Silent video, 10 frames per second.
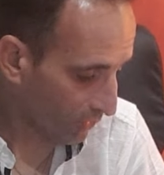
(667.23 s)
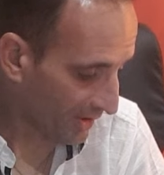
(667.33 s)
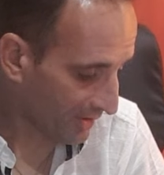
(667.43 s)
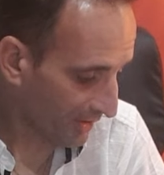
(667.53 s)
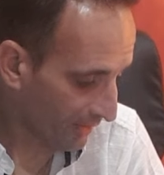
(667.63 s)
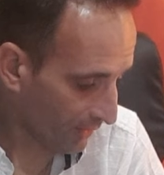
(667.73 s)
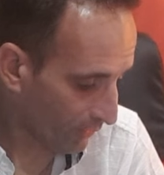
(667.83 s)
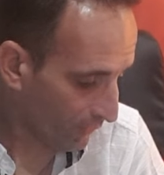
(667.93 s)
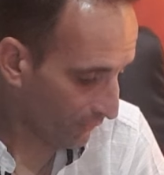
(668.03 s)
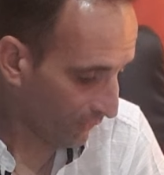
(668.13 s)

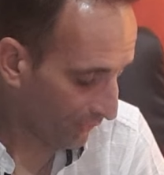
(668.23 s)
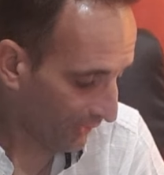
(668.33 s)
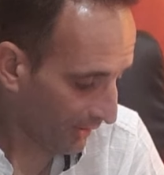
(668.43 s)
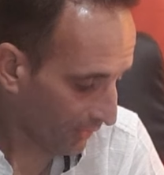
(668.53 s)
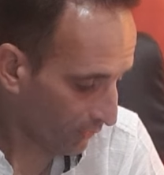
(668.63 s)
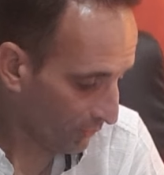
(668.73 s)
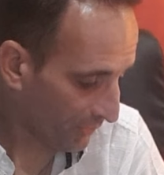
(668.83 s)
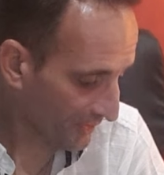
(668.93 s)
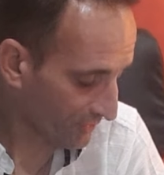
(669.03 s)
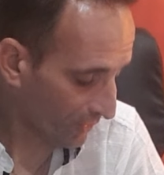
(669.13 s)
quelqu'un euh, veut faire, une
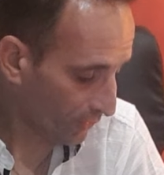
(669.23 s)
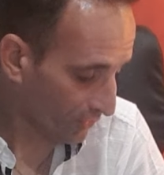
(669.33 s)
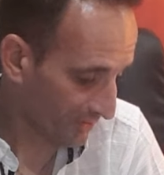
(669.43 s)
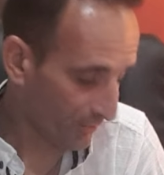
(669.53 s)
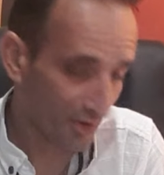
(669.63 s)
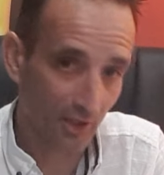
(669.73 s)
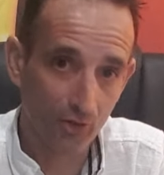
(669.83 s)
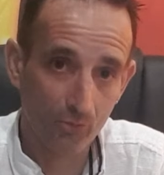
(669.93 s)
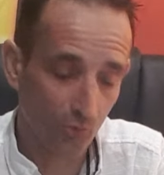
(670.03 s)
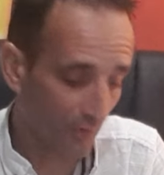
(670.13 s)
personne, ça peut être
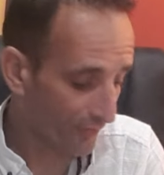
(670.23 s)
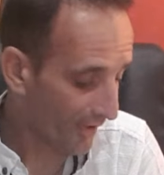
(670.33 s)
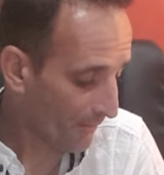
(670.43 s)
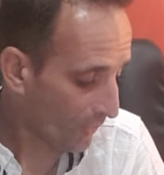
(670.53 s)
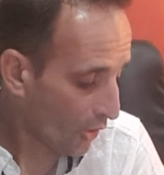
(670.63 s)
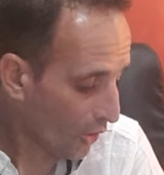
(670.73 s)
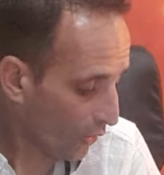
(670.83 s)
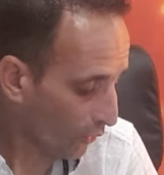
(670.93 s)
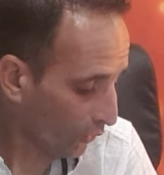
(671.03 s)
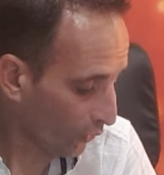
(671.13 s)
un homme ou une femme,
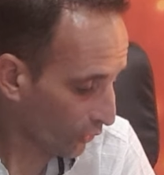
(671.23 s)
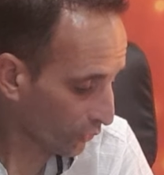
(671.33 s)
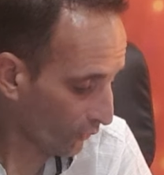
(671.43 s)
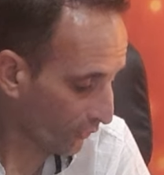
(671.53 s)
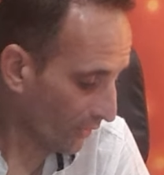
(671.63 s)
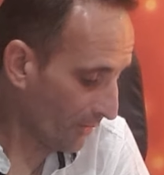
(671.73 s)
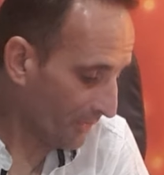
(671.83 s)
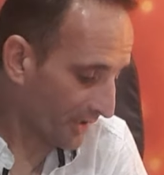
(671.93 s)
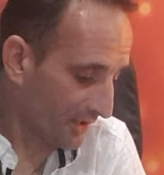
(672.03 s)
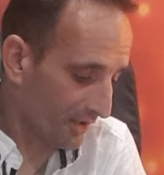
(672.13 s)
on, retrouve quand même
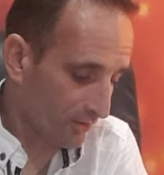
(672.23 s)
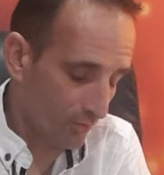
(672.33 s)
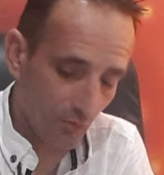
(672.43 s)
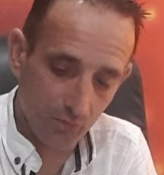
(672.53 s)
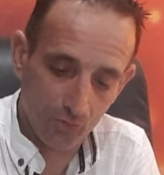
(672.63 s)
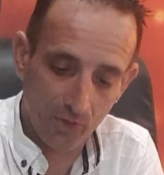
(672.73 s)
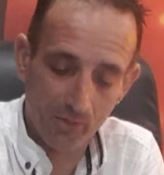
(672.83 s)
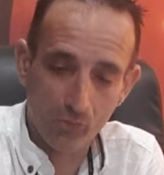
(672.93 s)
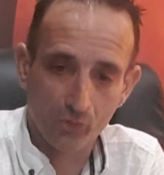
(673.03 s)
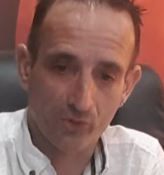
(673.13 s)
la carte euh, de l'amour.